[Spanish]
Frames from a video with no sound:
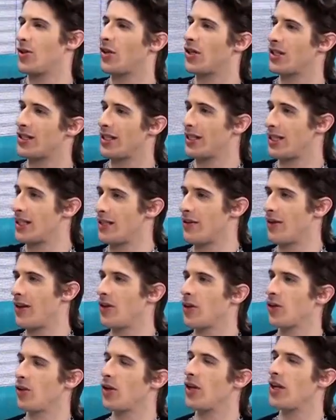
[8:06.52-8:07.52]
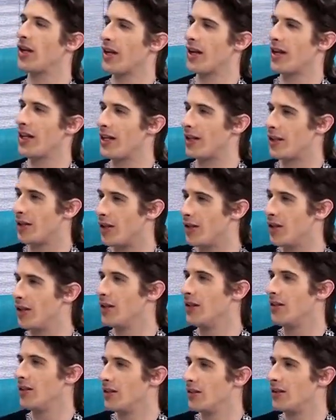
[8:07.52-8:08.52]
los que se están llevando todo el rédito.
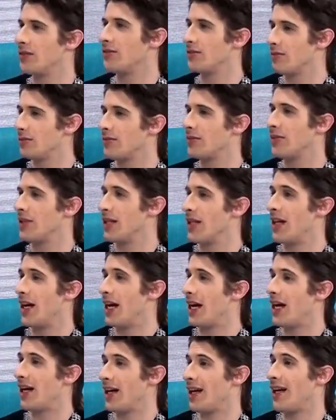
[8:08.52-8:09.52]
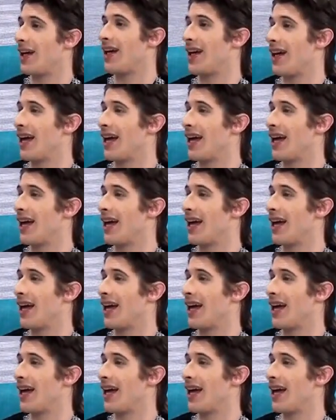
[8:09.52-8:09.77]
Siempre pasa, siempre pasa.